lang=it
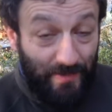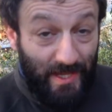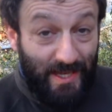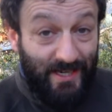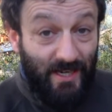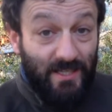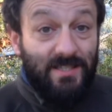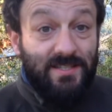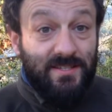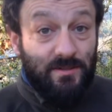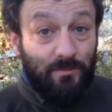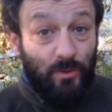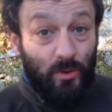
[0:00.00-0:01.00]
era il
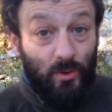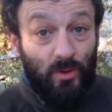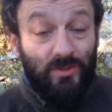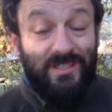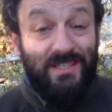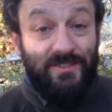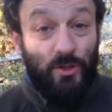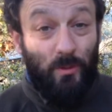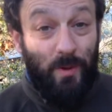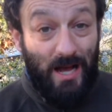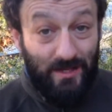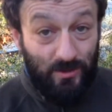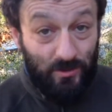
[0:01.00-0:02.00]
simbolo del dio
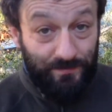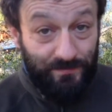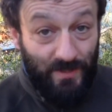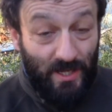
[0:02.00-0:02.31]
Bacco,